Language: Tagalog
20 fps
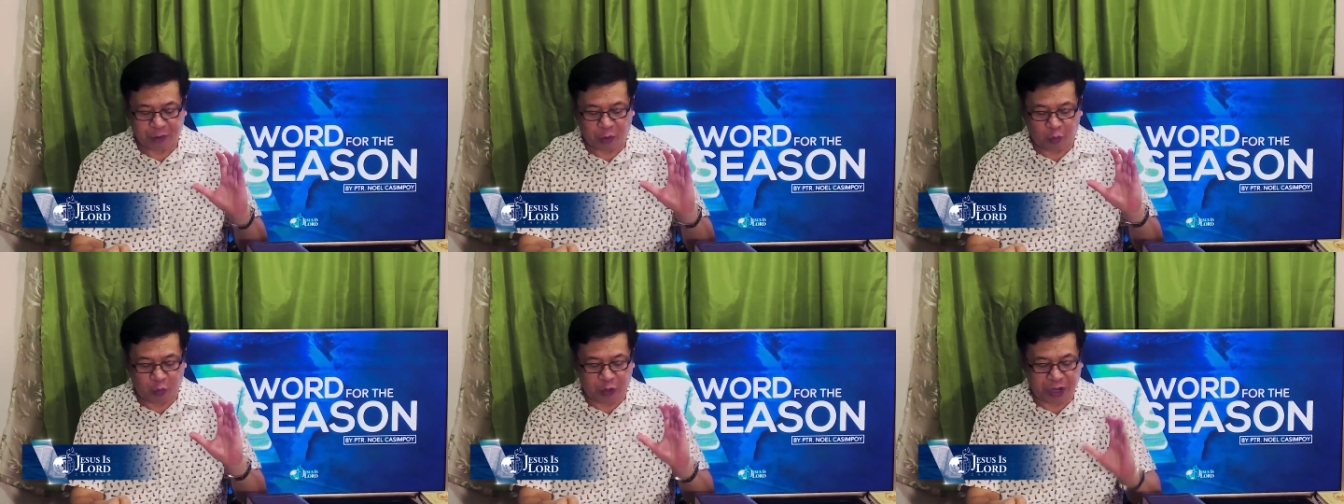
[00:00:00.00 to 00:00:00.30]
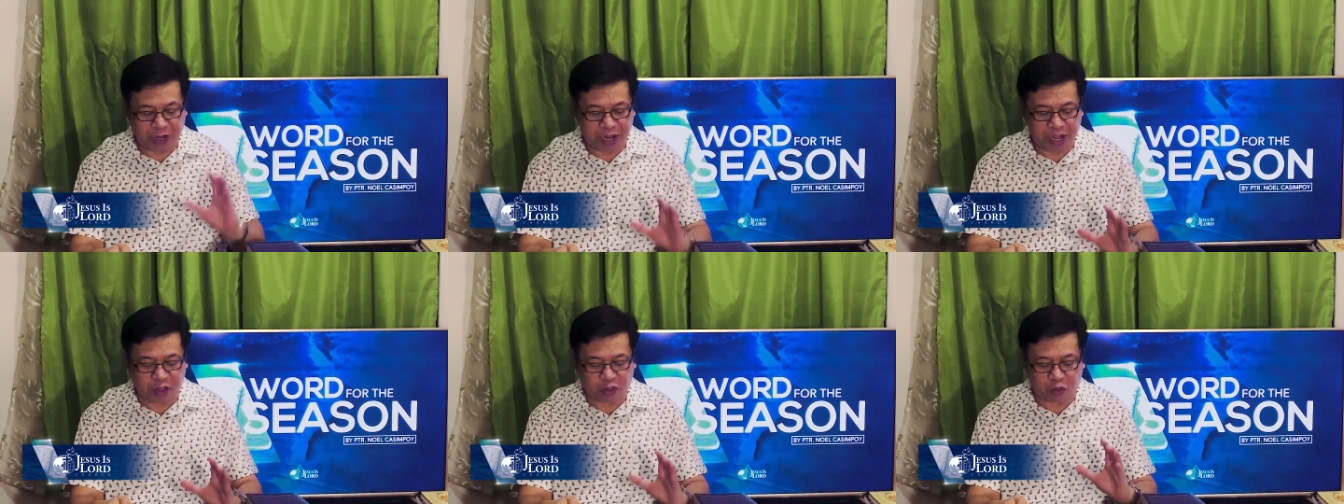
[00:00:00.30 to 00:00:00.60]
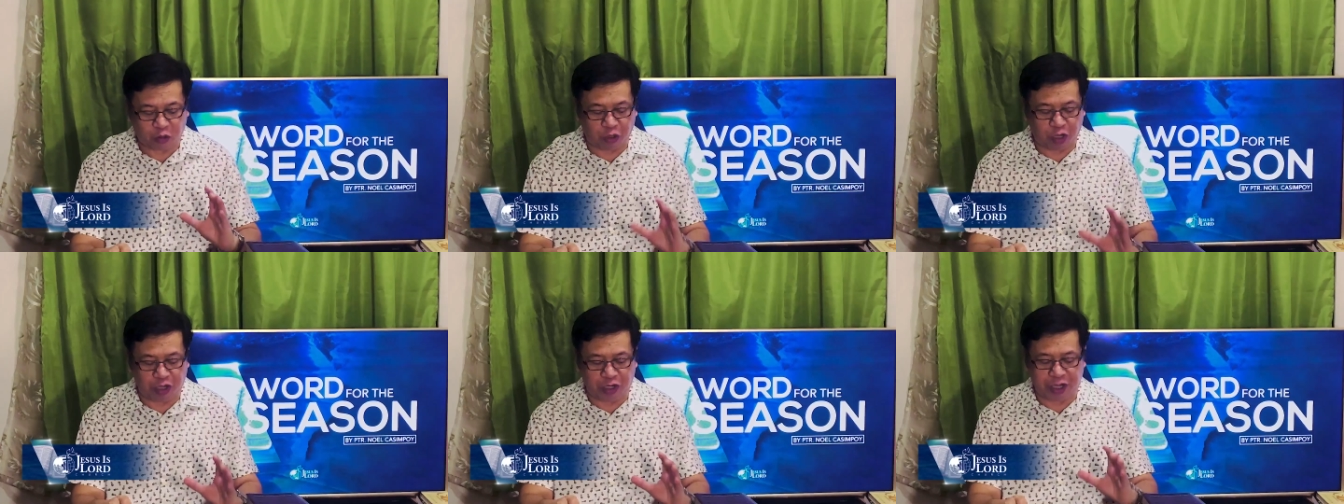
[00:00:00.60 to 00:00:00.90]
We need
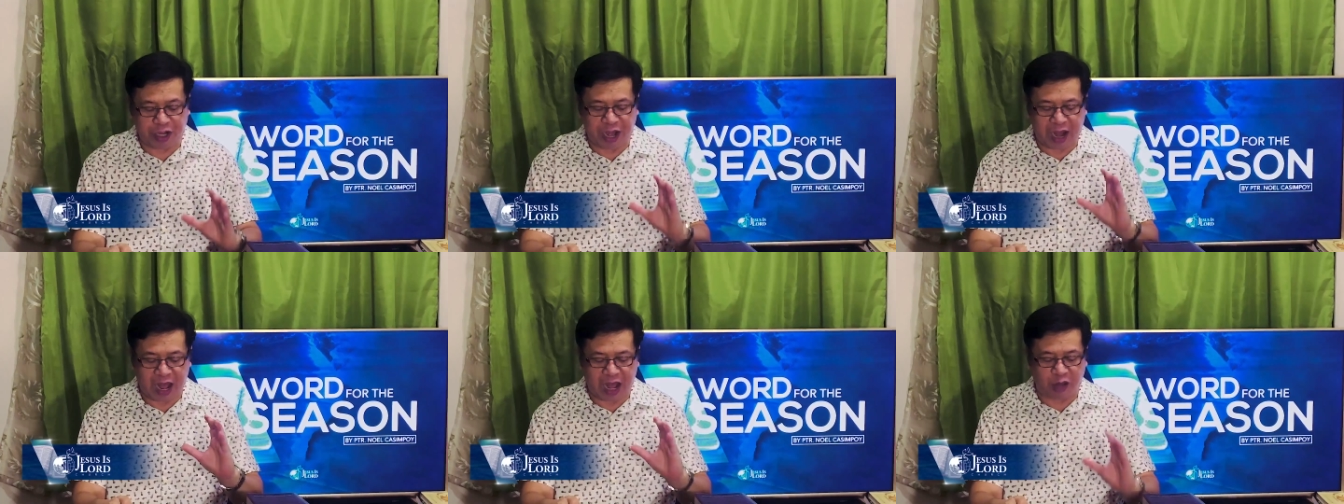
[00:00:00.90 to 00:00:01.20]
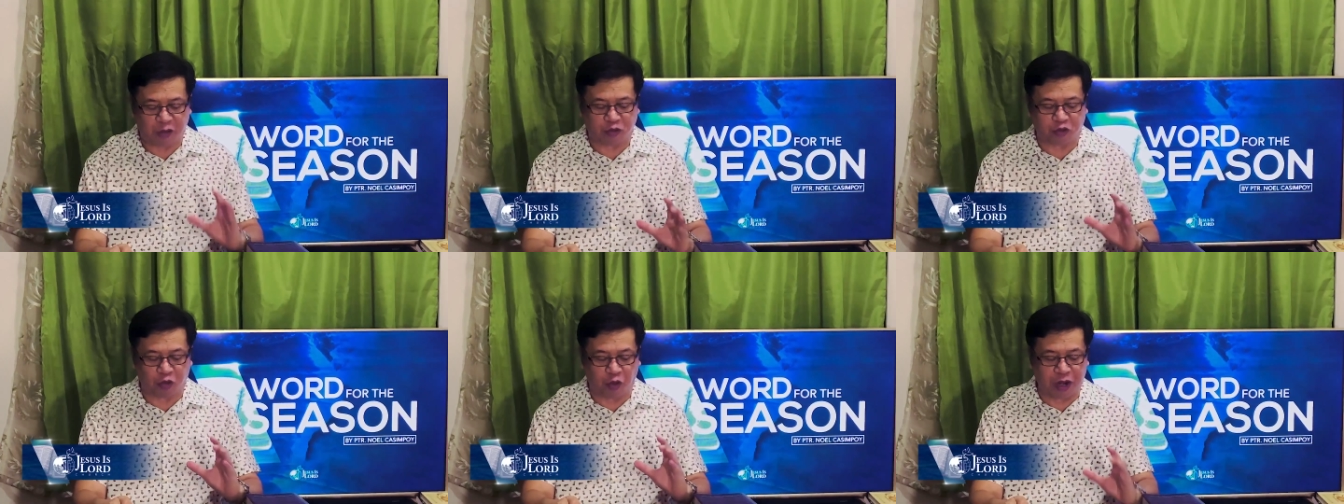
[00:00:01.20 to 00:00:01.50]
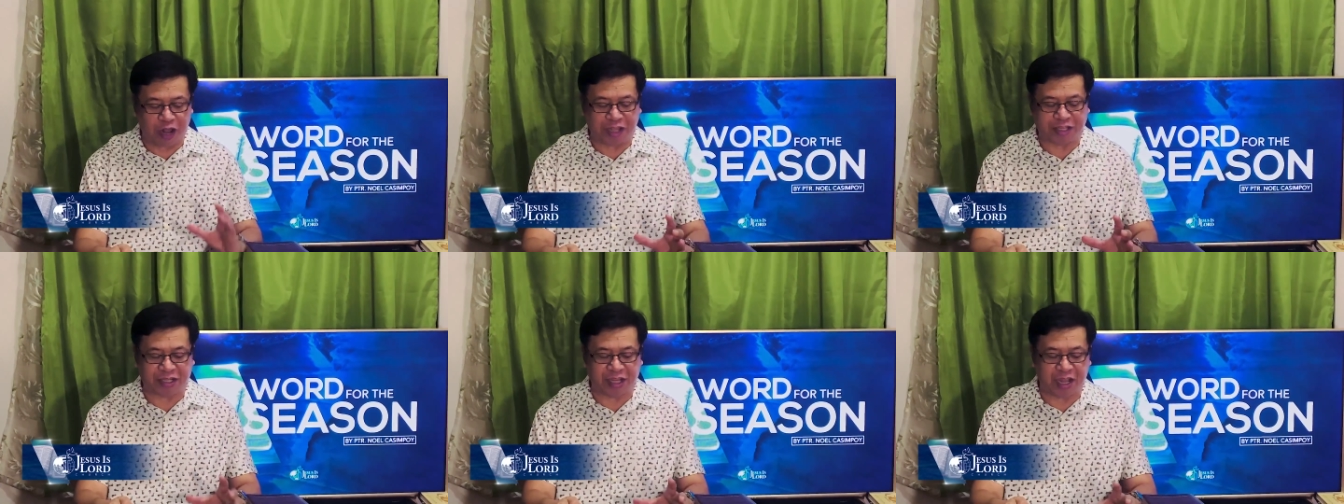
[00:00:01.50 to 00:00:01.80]
to learn how to
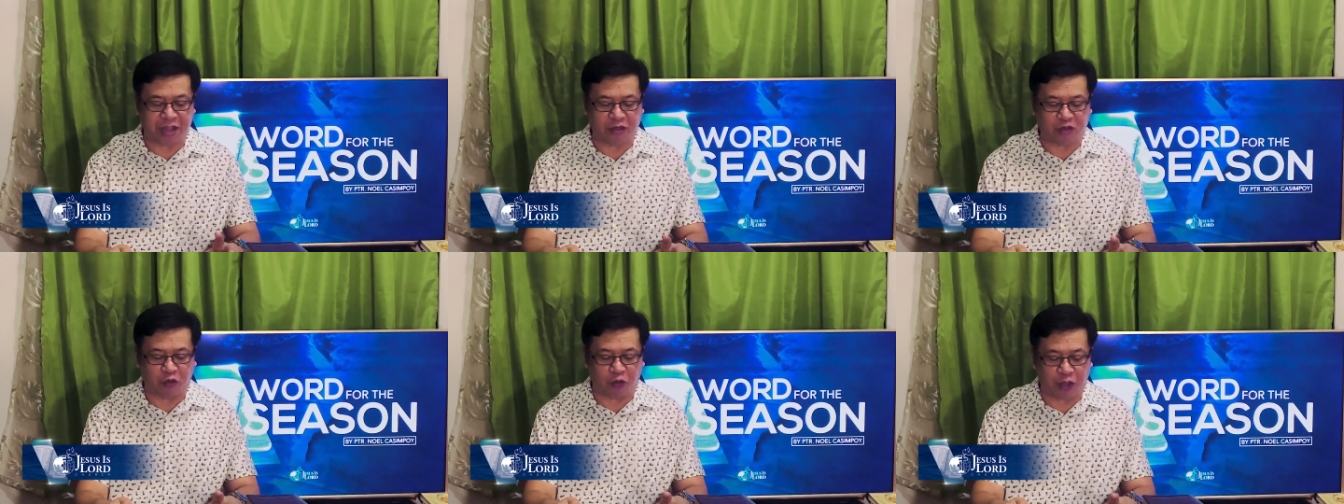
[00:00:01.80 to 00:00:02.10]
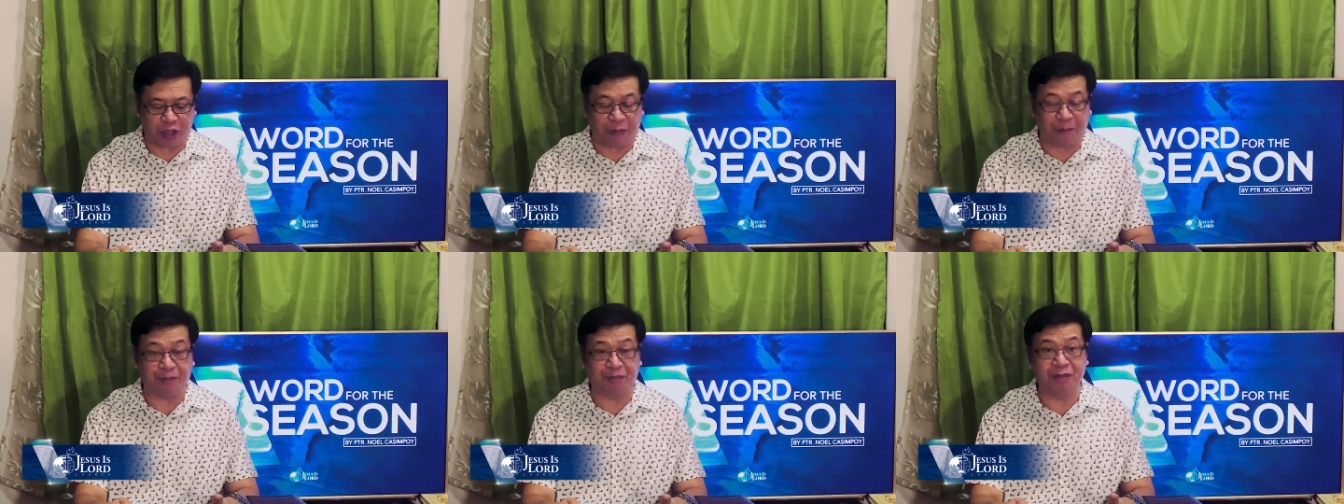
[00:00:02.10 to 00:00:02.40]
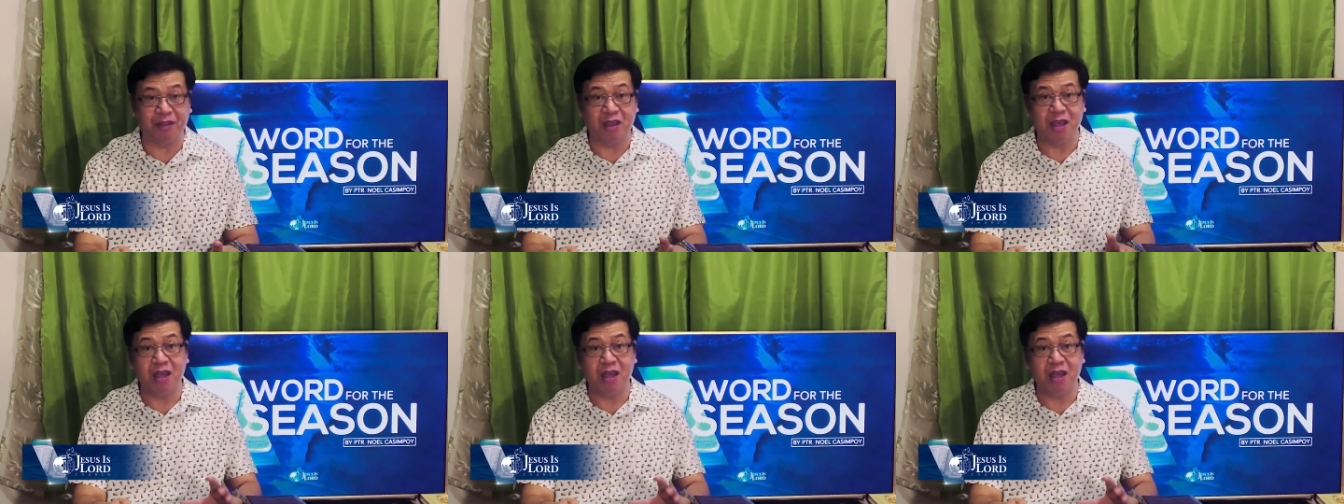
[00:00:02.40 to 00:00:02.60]
listen to Him.